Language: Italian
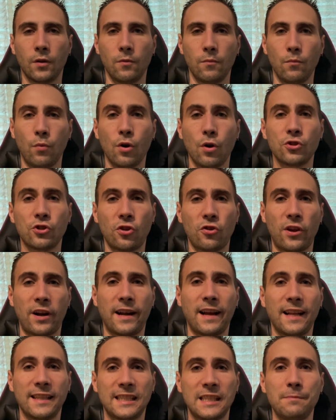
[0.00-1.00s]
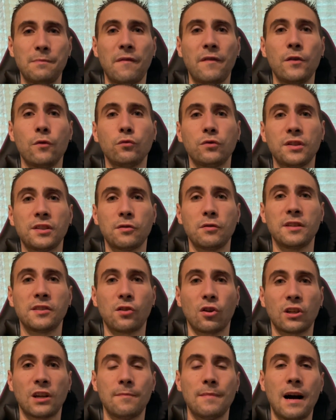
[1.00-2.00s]
Buongiorno ragazzi, benvenuti sulle
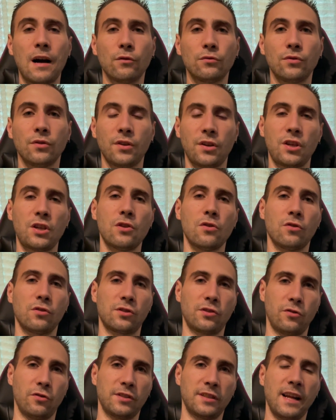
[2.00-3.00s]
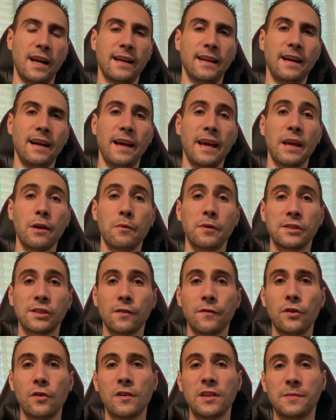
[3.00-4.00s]
Stalkabout, io sono Saga e in questo
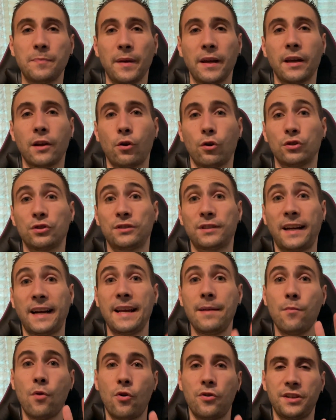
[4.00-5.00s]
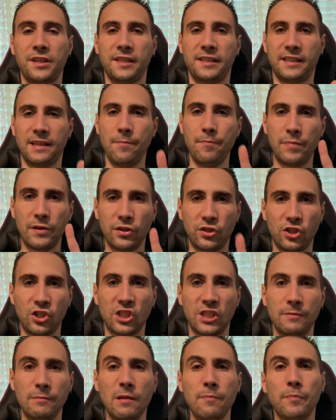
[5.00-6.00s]
video vi spiegherò tre modi
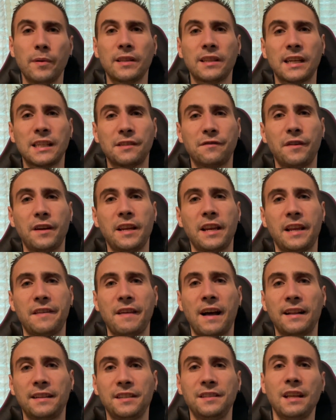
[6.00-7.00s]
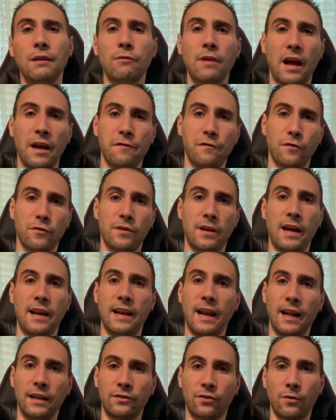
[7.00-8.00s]
semplicissimi per trasferire i dati da un iPhone
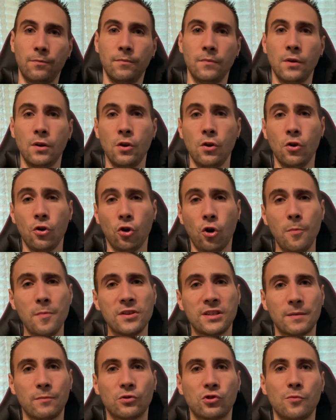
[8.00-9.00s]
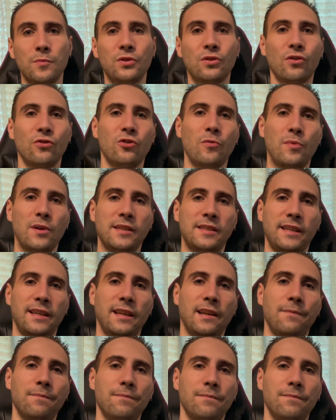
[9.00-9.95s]
all'altro. Cominciamo subito dopo la sigla.